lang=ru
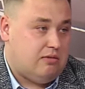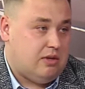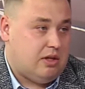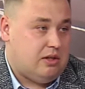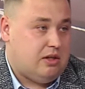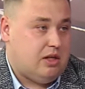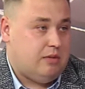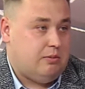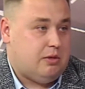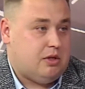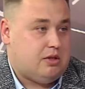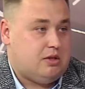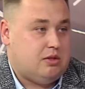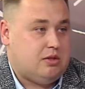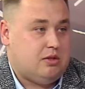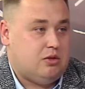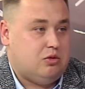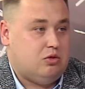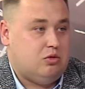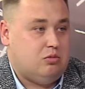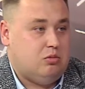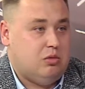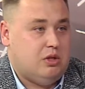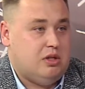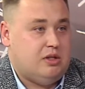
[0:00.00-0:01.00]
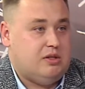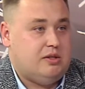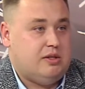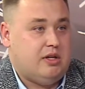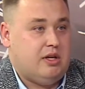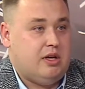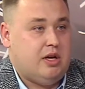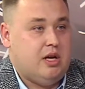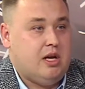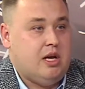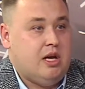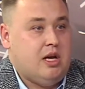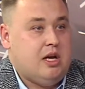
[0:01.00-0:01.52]
Владимирской
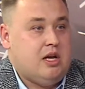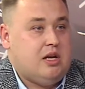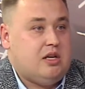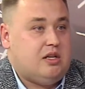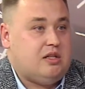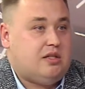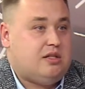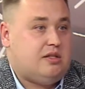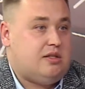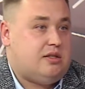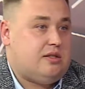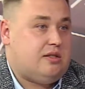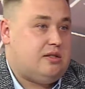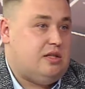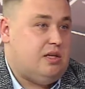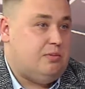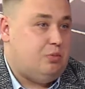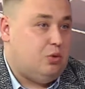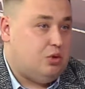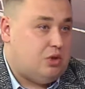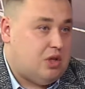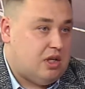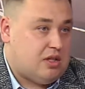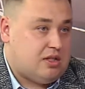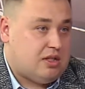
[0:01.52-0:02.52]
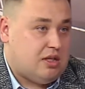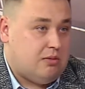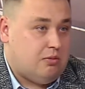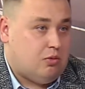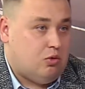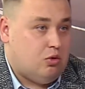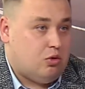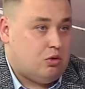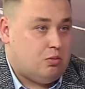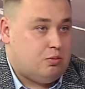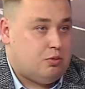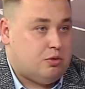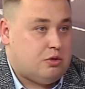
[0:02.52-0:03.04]
области, с депутатским
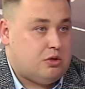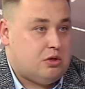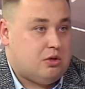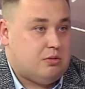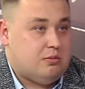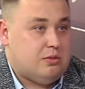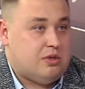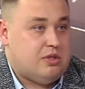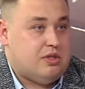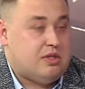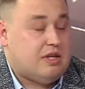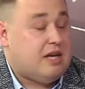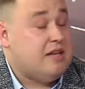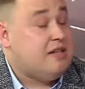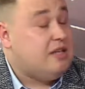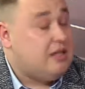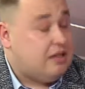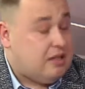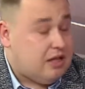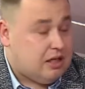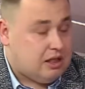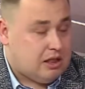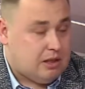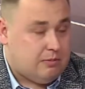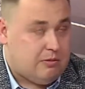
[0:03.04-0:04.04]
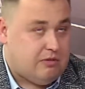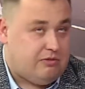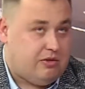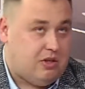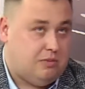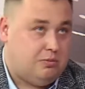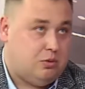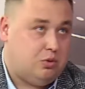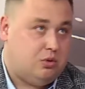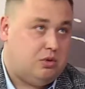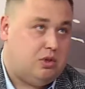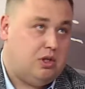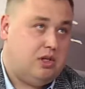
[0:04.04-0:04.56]
корпусом, с кандидатами в
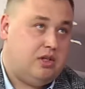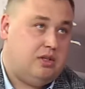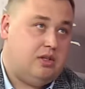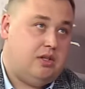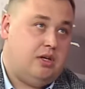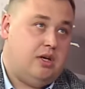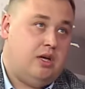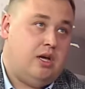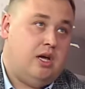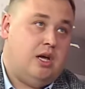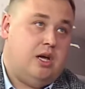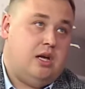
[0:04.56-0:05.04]
депутаты,